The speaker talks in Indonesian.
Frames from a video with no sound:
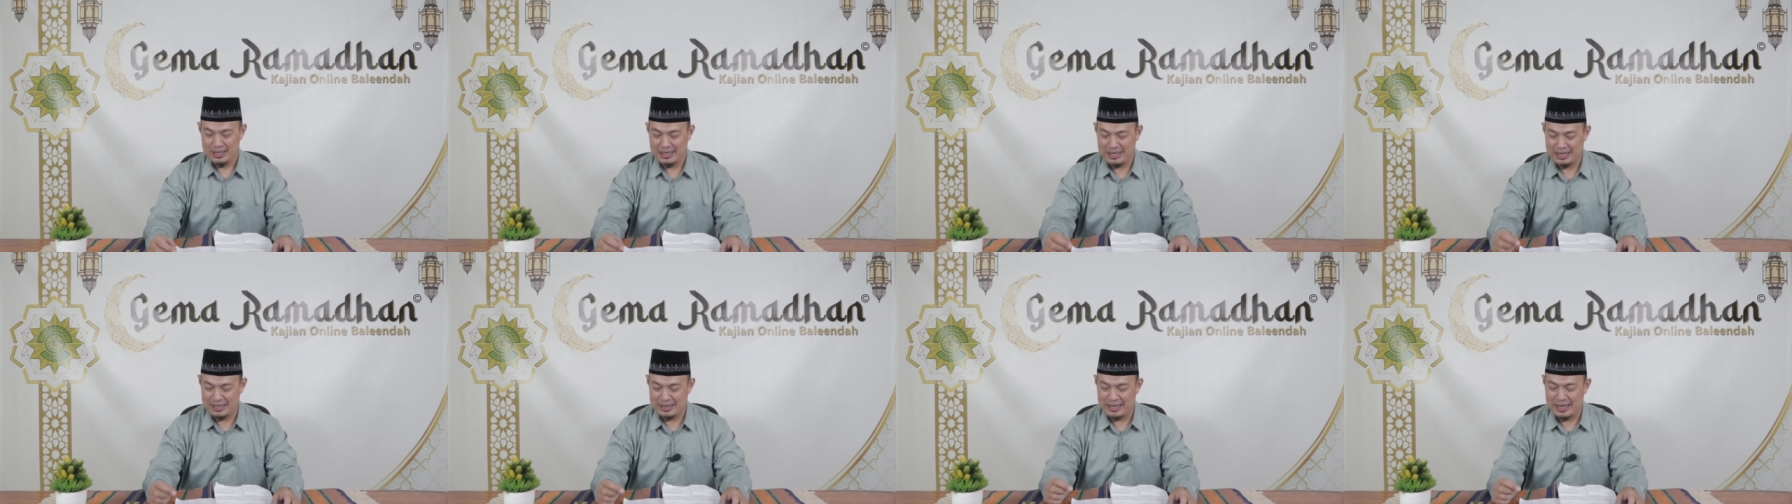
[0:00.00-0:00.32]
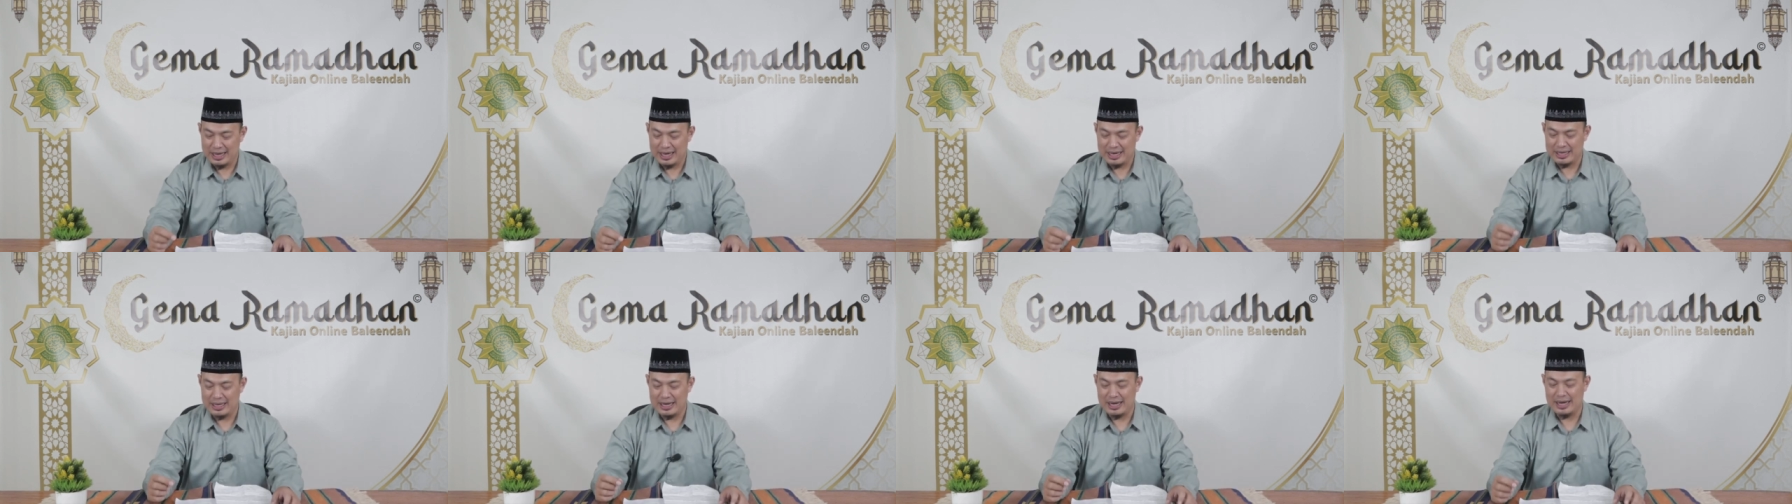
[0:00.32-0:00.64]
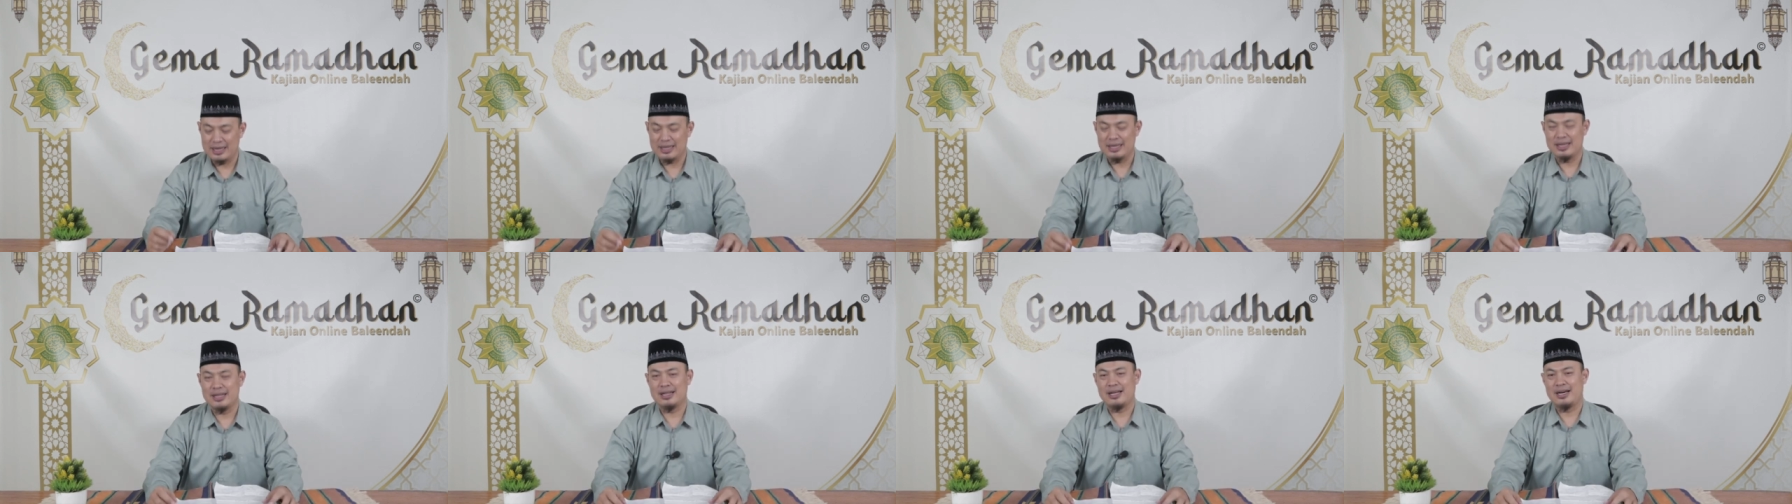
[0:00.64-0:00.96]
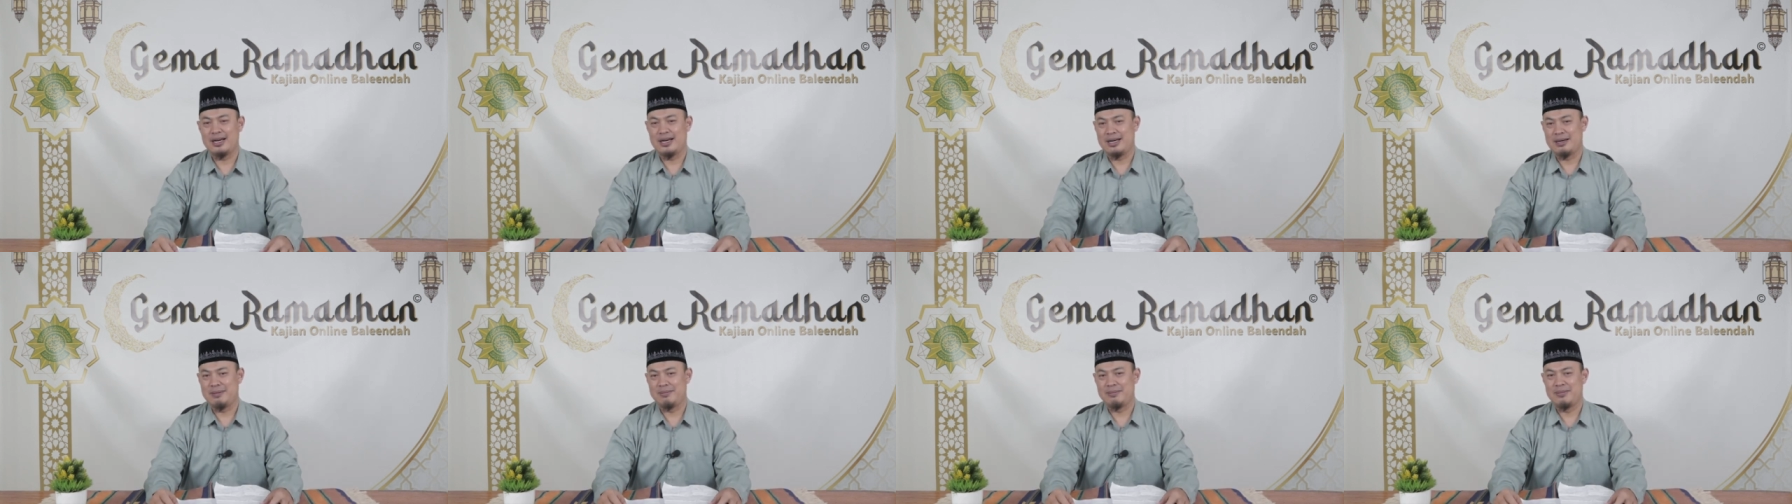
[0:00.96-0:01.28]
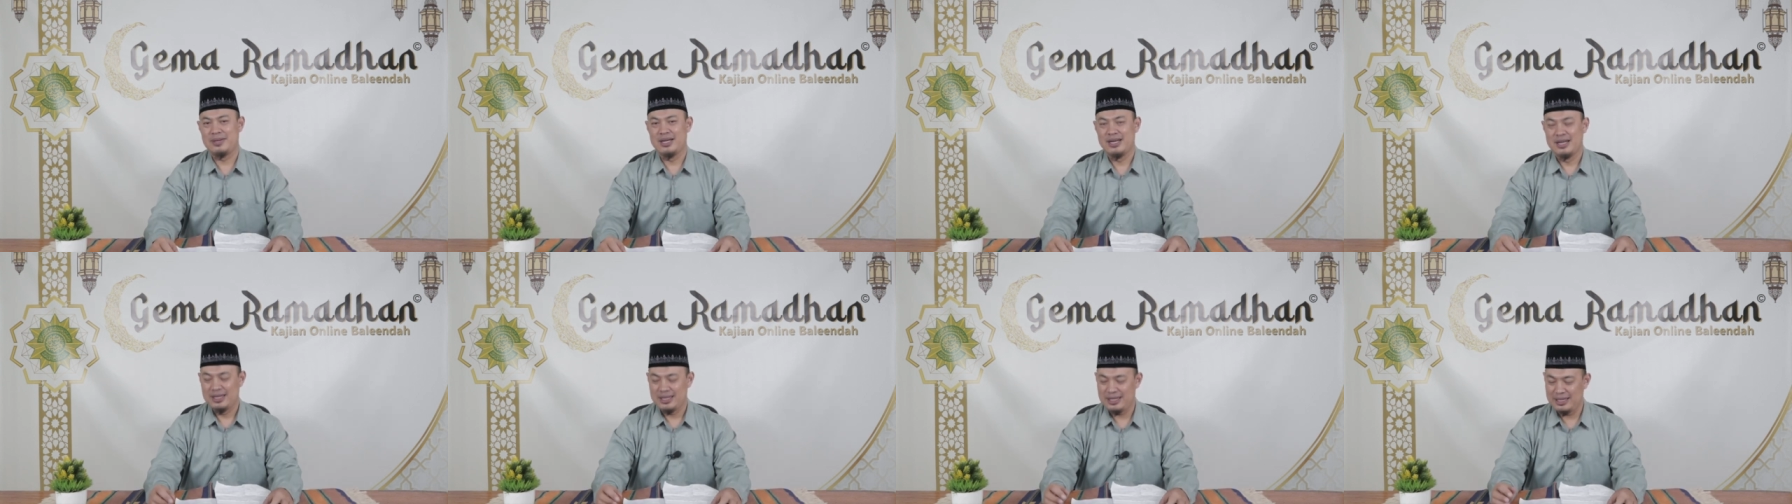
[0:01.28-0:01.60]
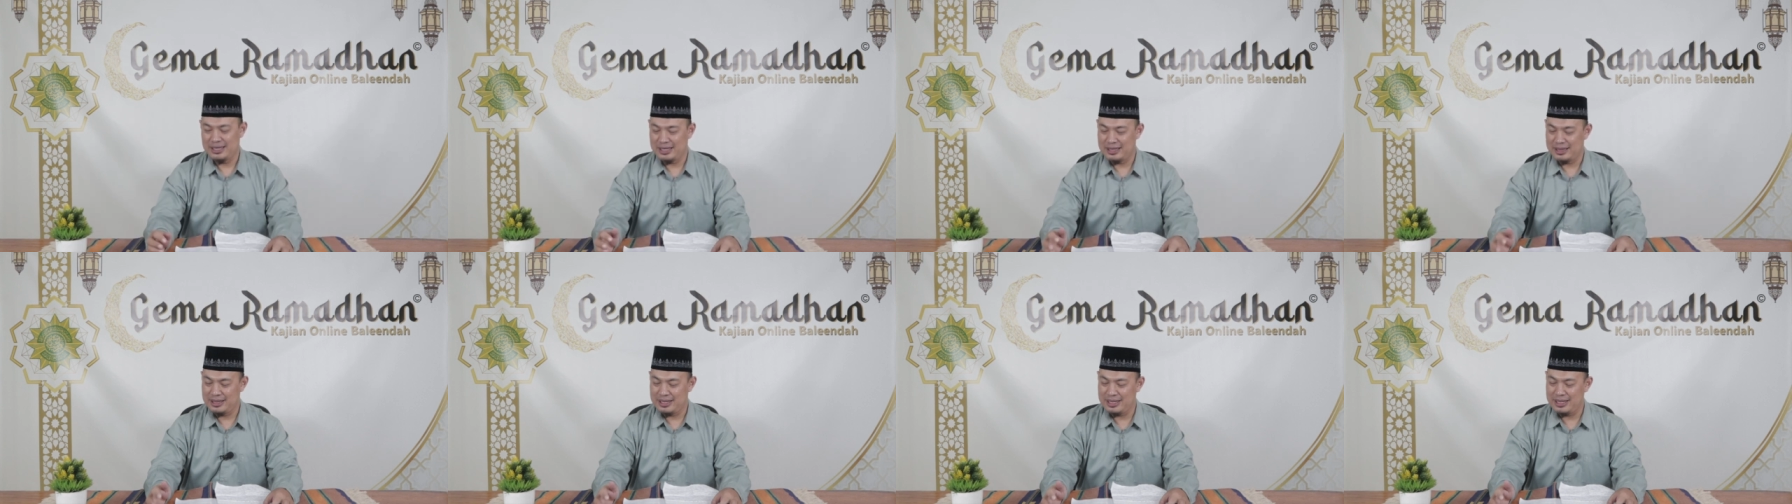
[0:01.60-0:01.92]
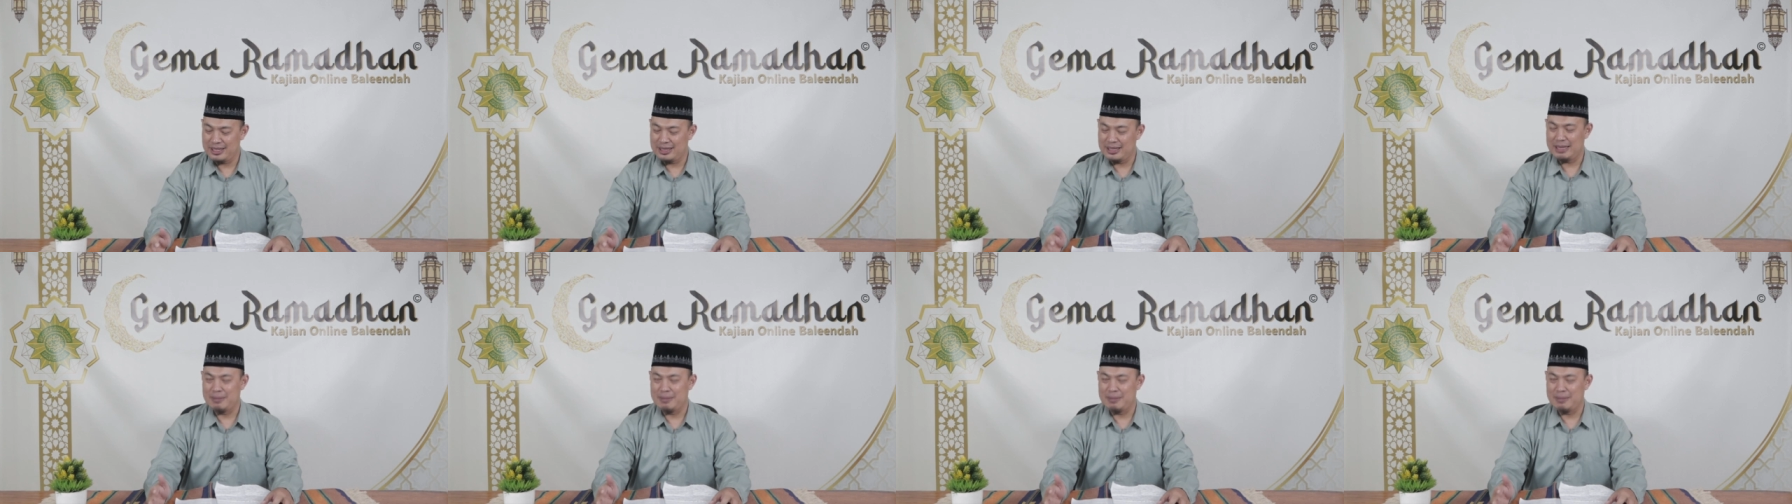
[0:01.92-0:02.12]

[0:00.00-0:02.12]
Hidayah ilham ini